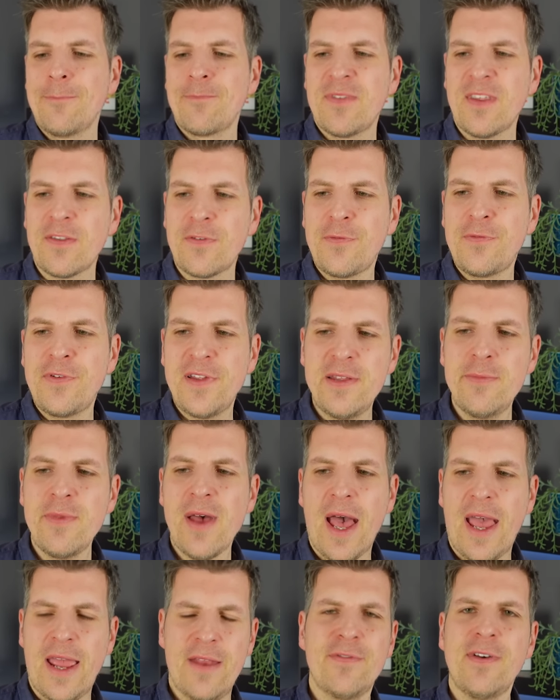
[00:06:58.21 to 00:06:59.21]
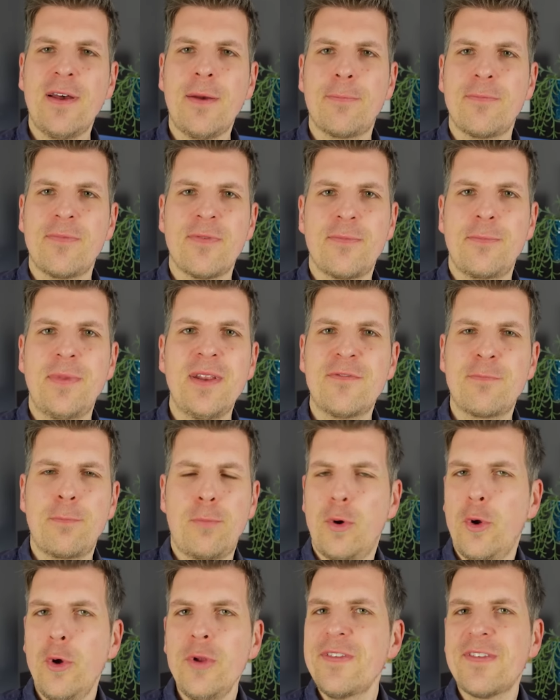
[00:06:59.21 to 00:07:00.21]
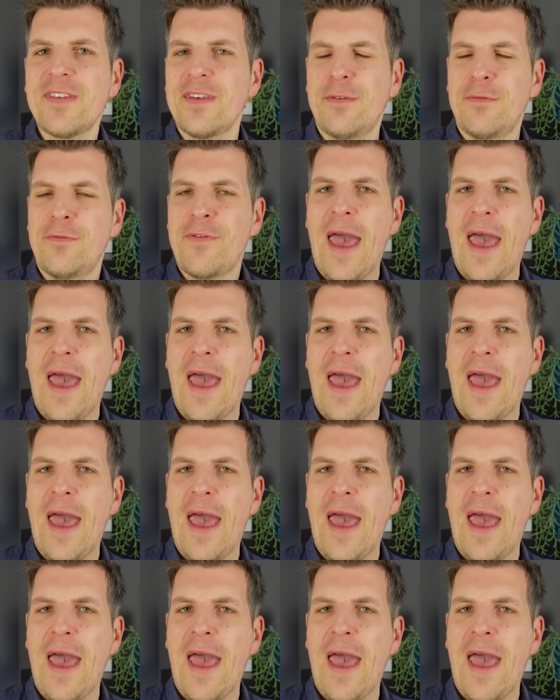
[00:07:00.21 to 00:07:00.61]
dass Filme einfach mit Blödsinn